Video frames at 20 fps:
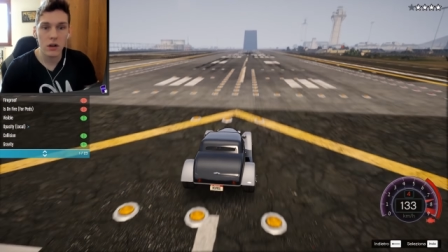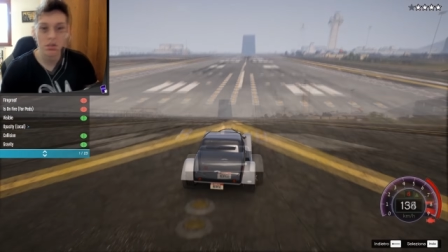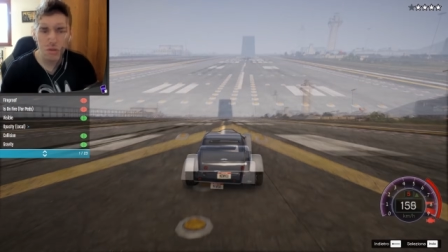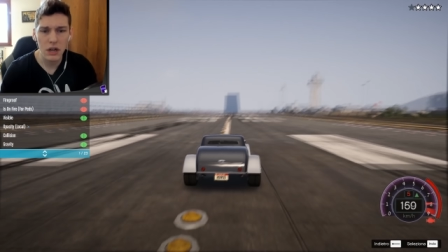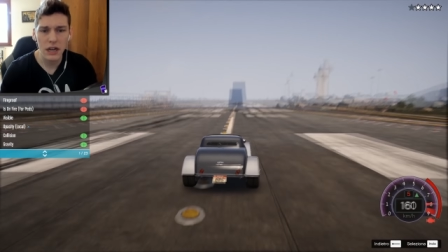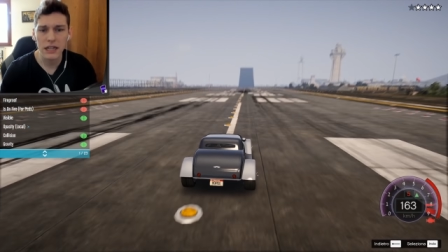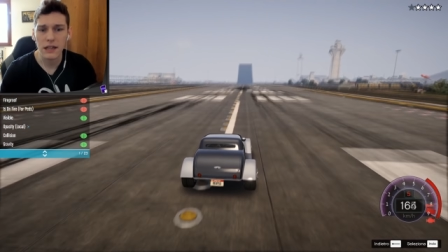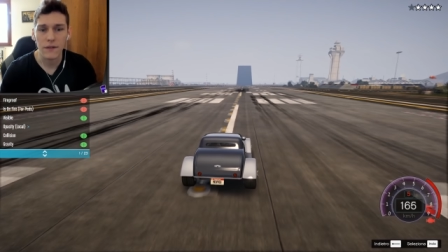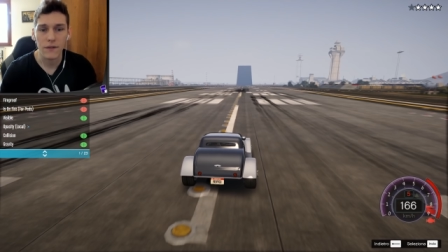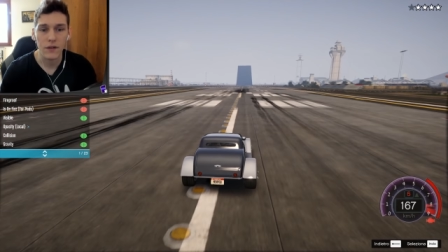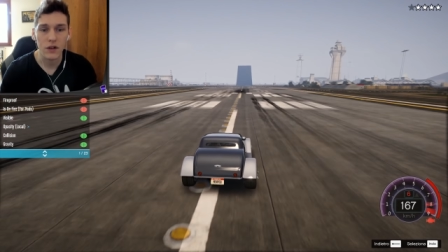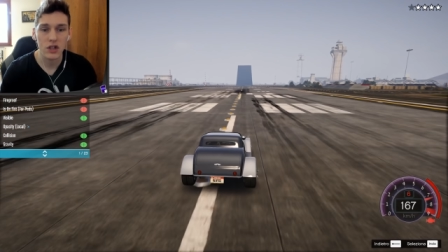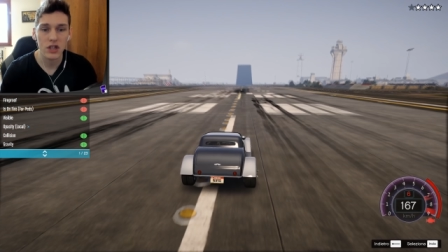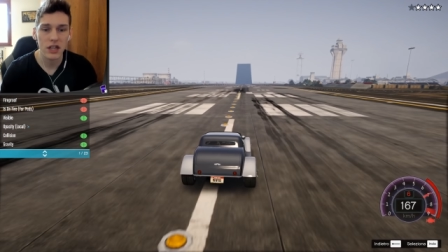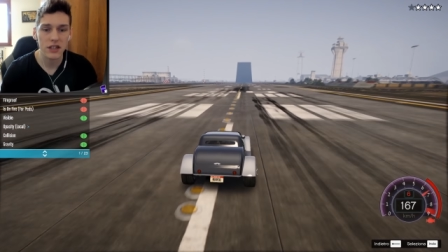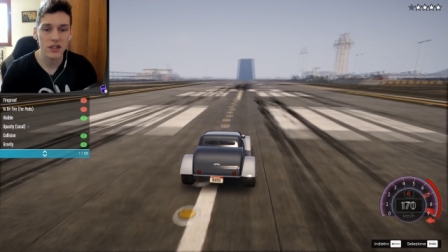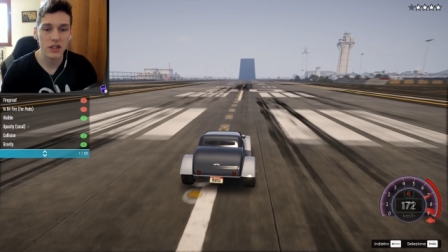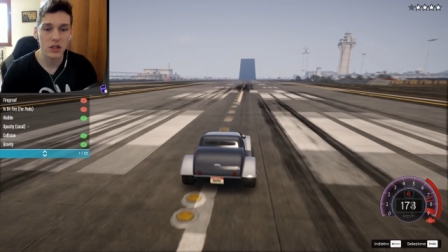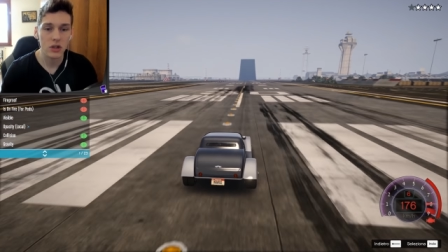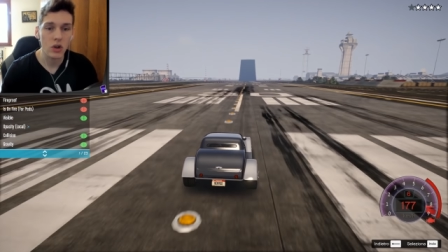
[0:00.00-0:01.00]
Non è
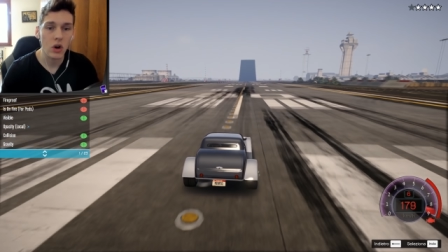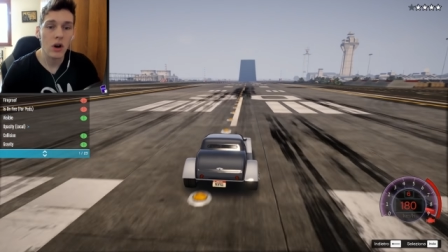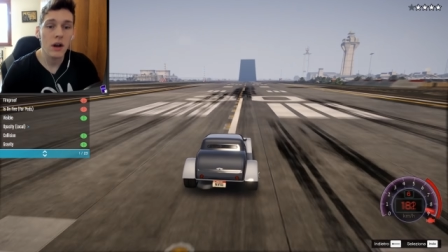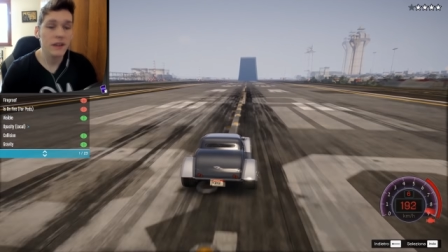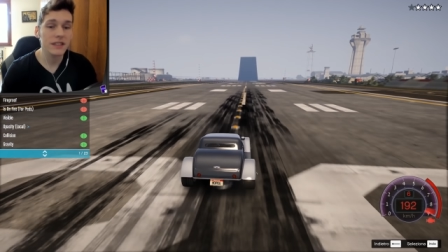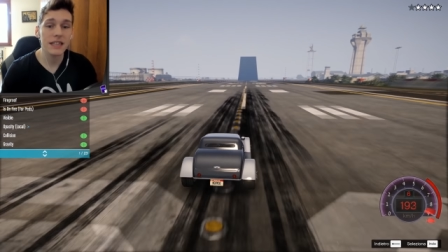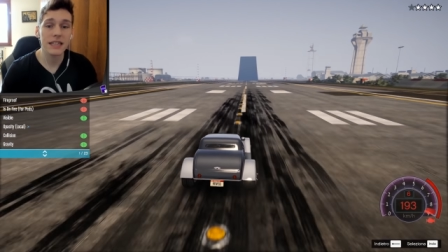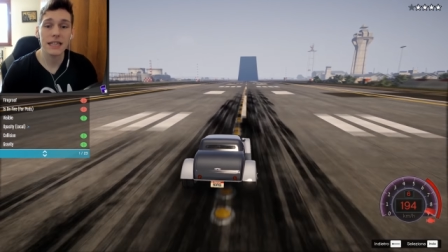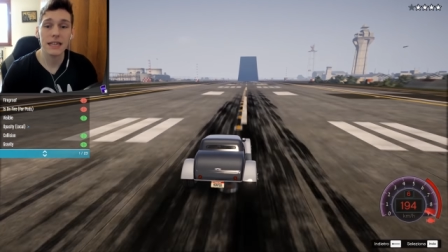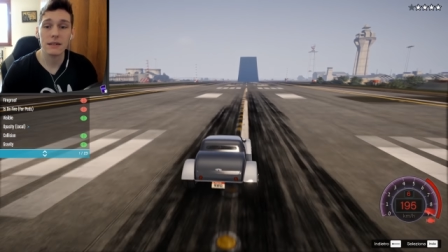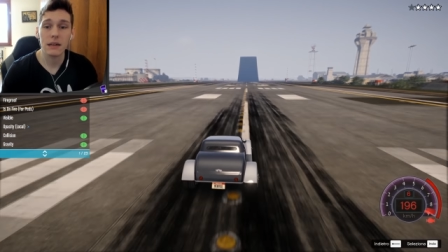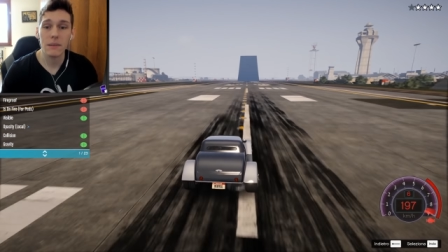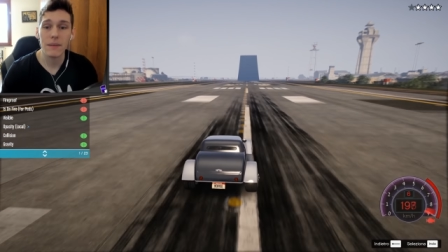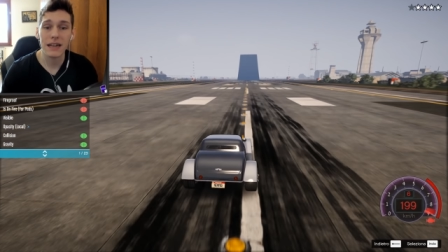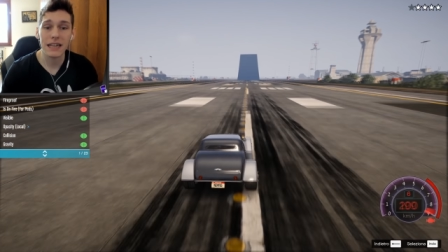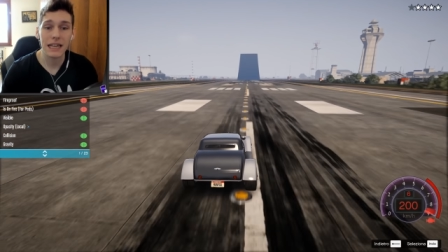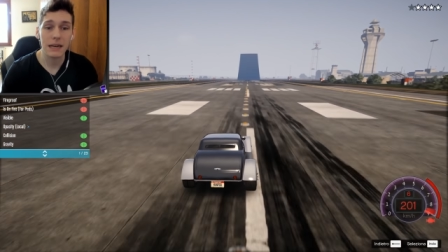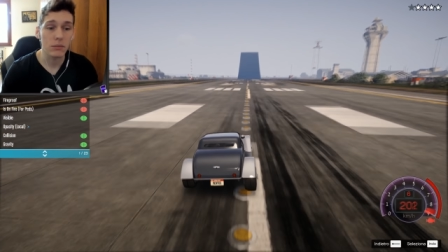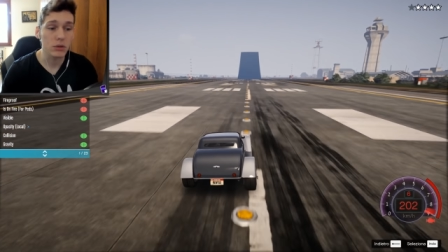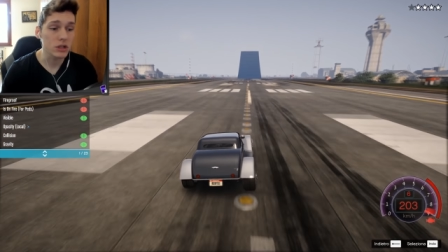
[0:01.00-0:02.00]
difficile, essendo diventata una
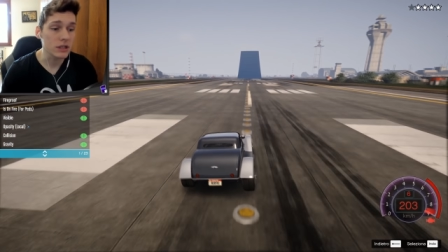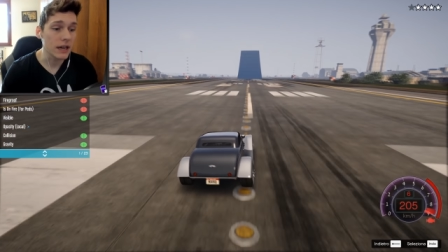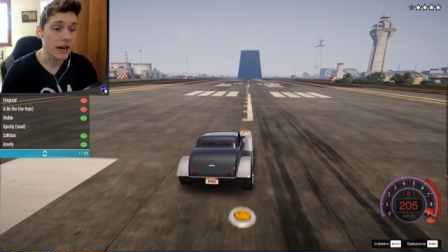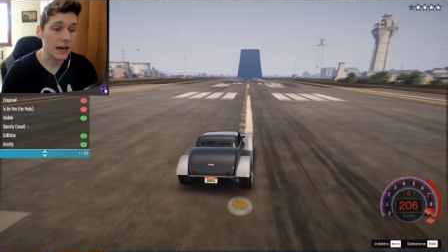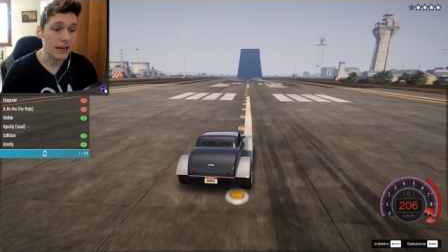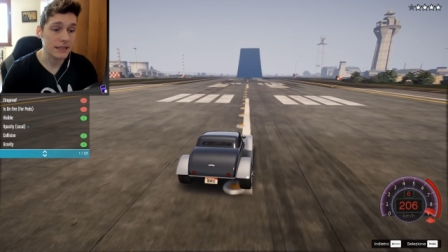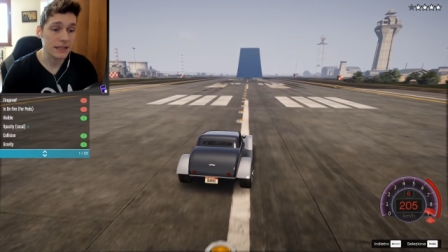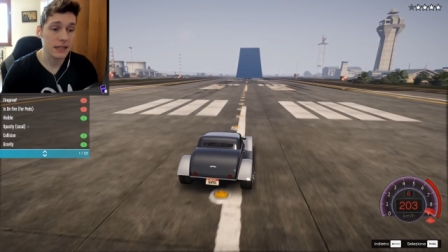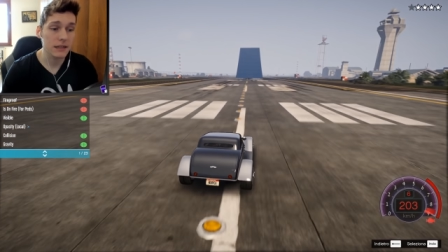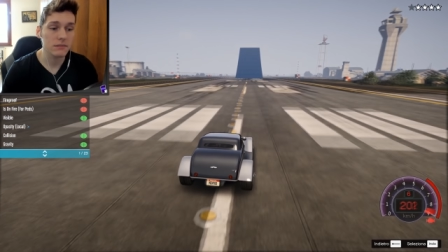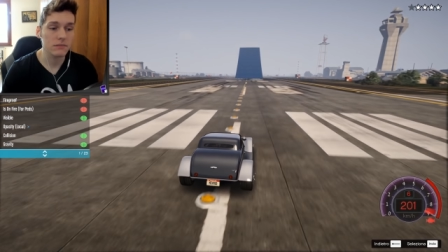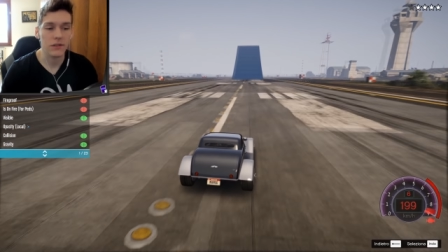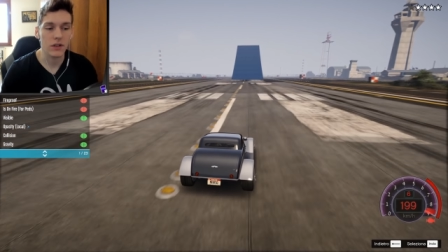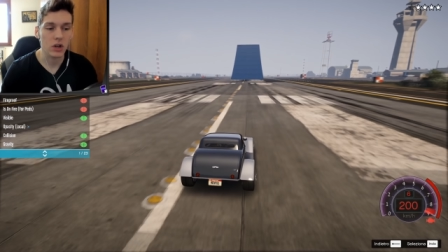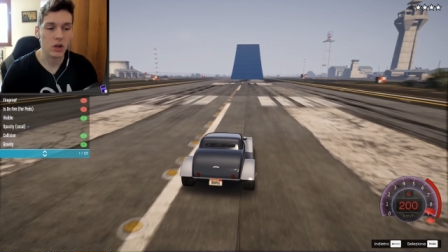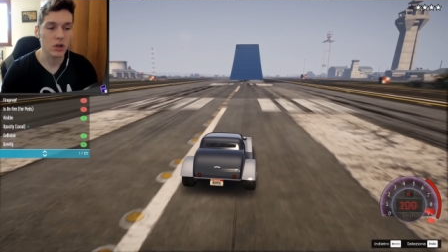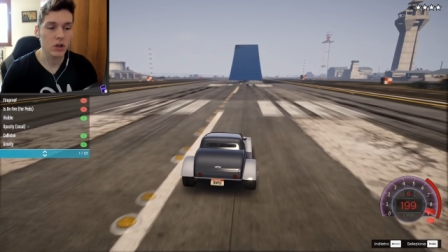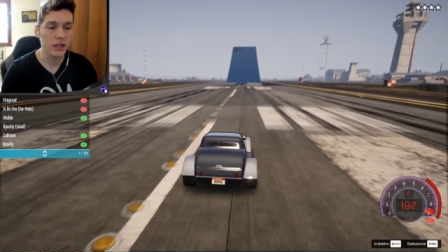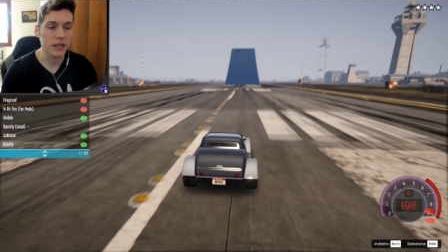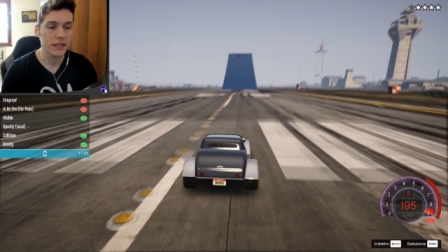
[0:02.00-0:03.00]
macchina moddata, tra
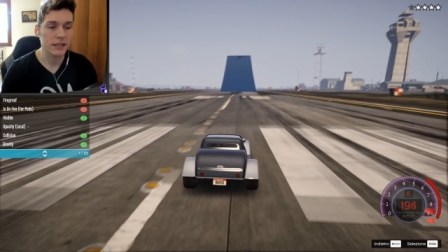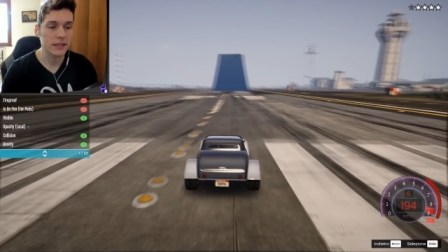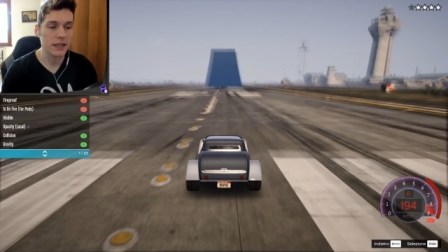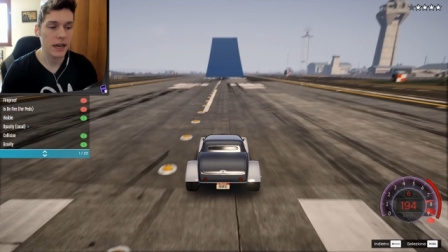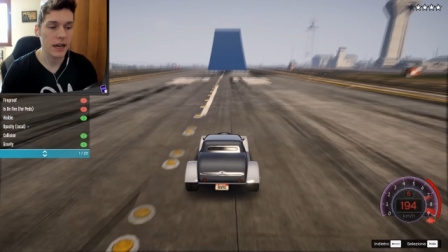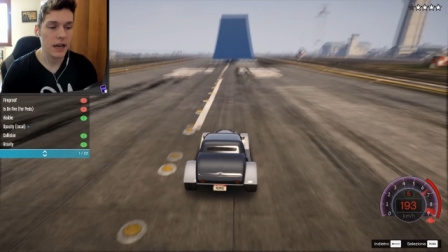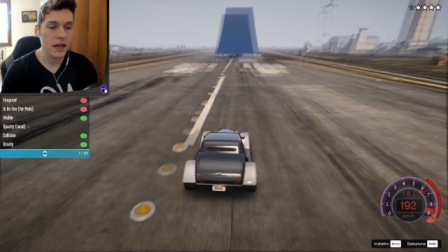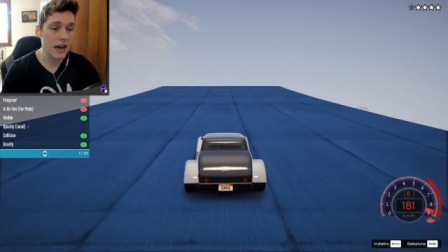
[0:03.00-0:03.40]
virgolette.